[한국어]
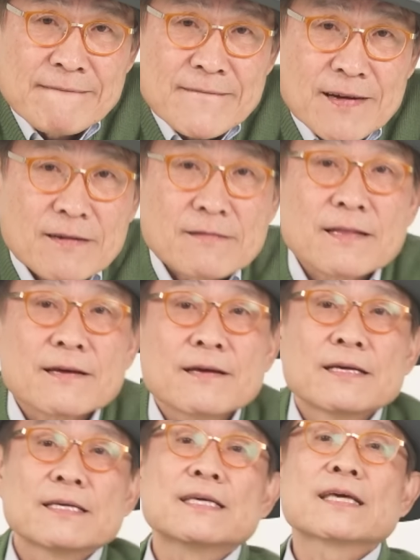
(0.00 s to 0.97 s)

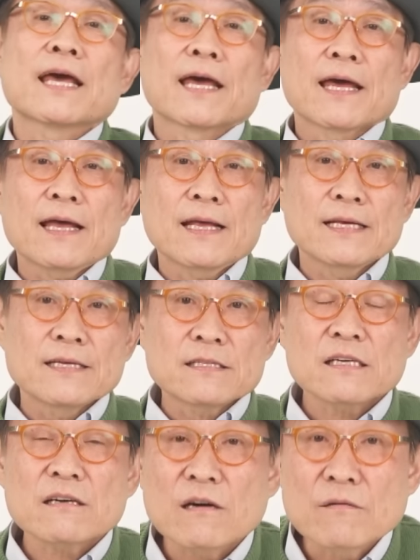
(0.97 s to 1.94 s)
그런데 이게 이
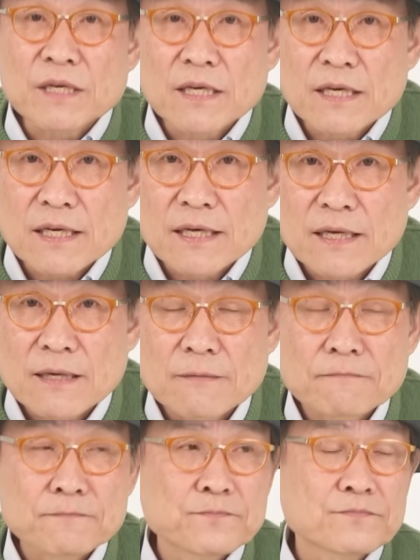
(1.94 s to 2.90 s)
특검이
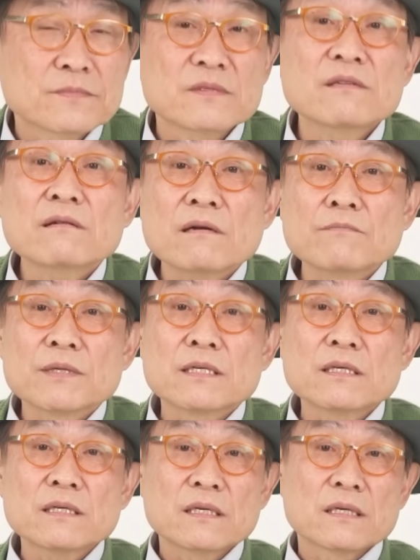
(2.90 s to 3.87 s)

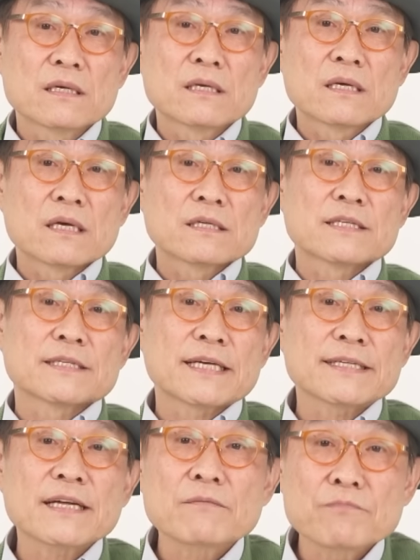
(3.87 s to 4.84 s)
특검이 이제
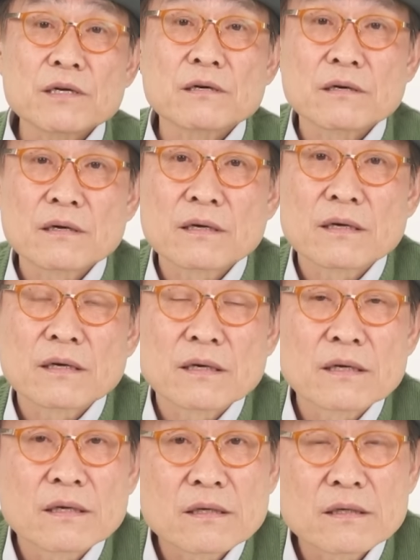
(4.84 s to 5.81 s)
최상병
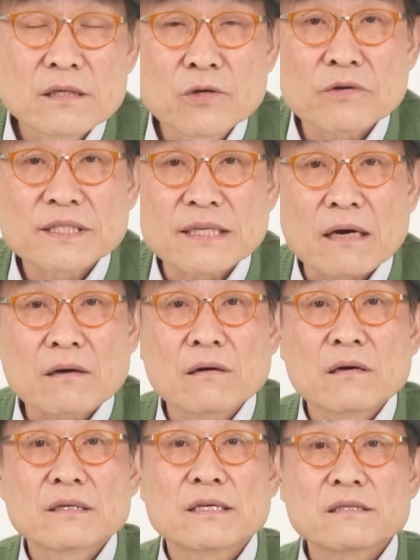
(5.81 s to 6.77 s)
의혹
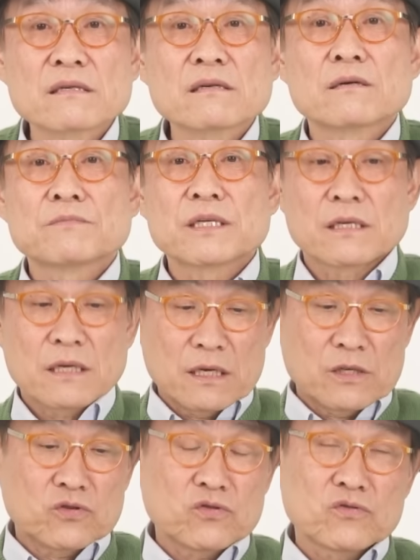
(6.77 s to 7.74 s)
사건의 특검이
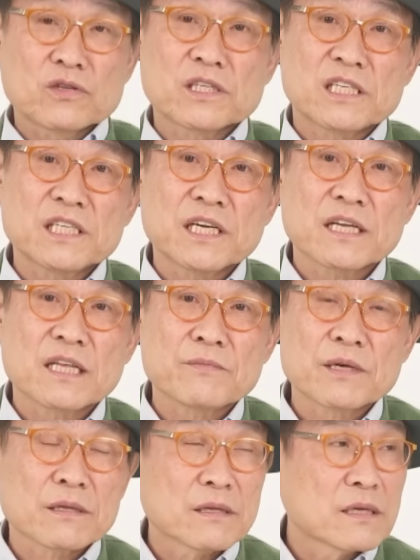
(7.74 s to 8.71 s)
쭉 진행이
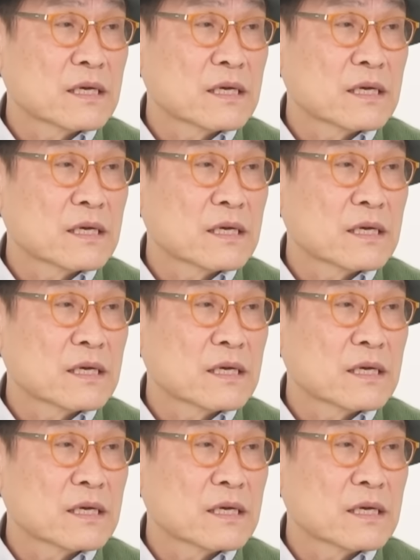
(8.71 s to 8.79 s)
되면